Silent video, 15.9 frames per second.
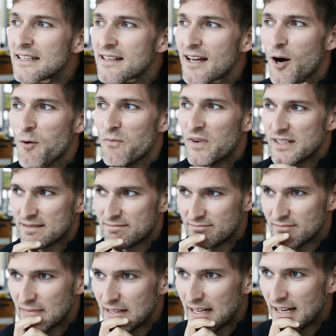Kaum was.
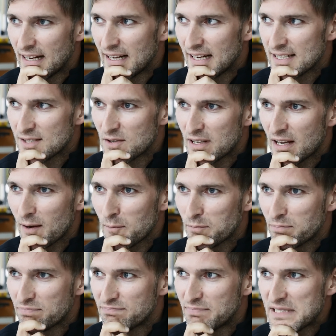Also, ich habe
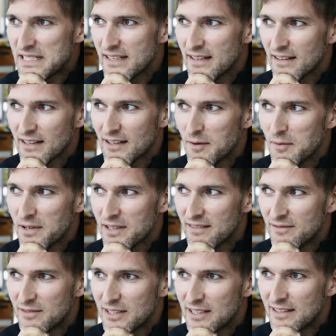bisher, glaube ich,
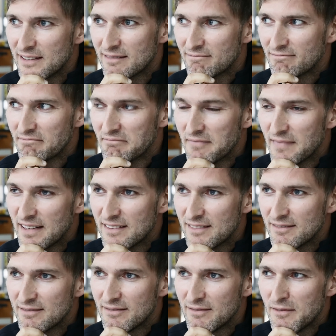irgendwie
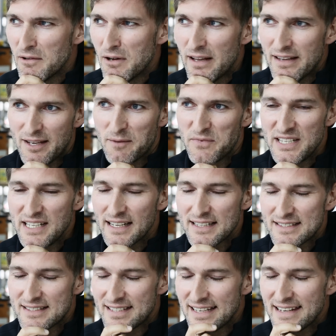also ich habe weniger
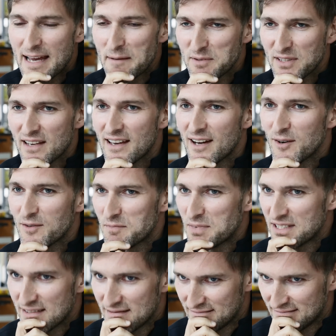als zehn Apps gekauft
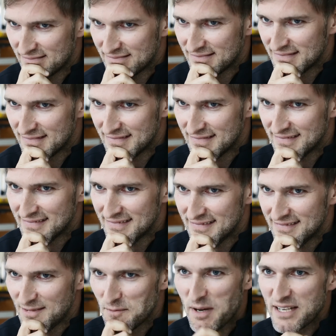bisher.
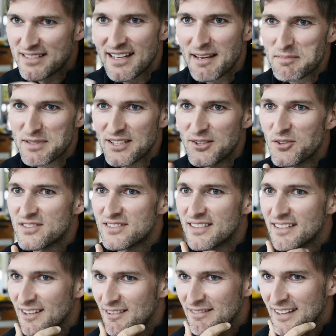Die meisten Apps, die ich nutze,
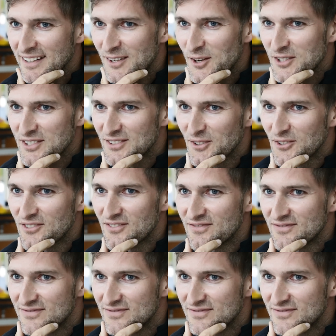sind, sind kostenlos.